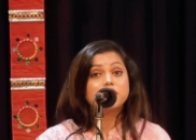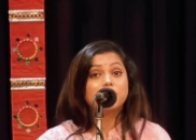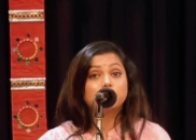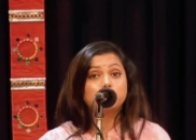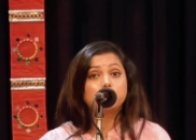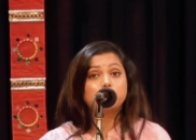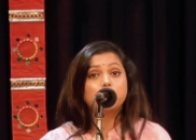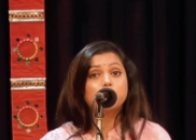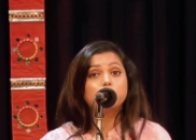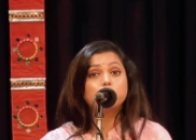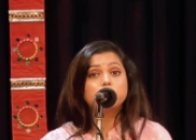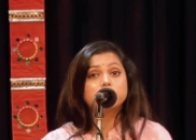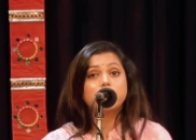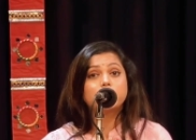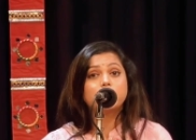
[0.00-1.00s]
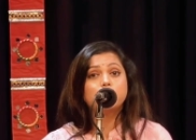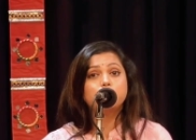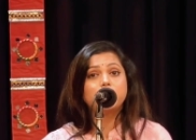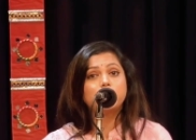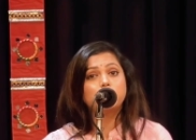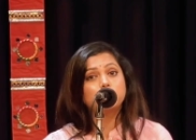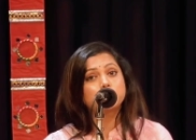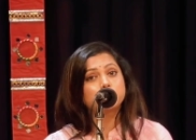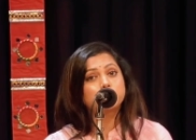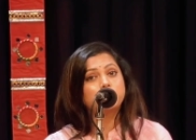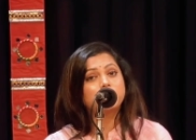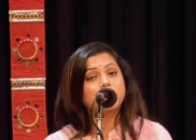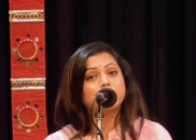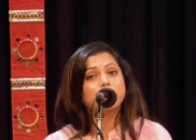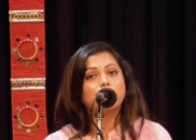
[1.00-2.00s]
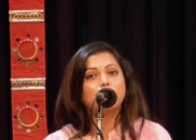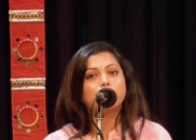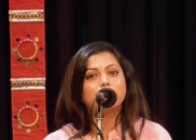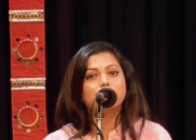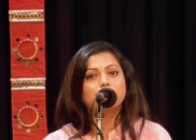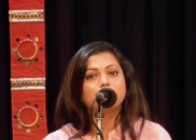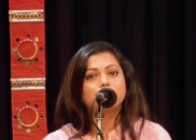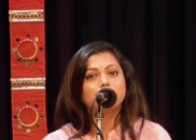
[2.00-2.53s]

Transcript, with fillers: ছাত্র পড়ানো টাকায় মায়ের ওষুধ কেনা হয়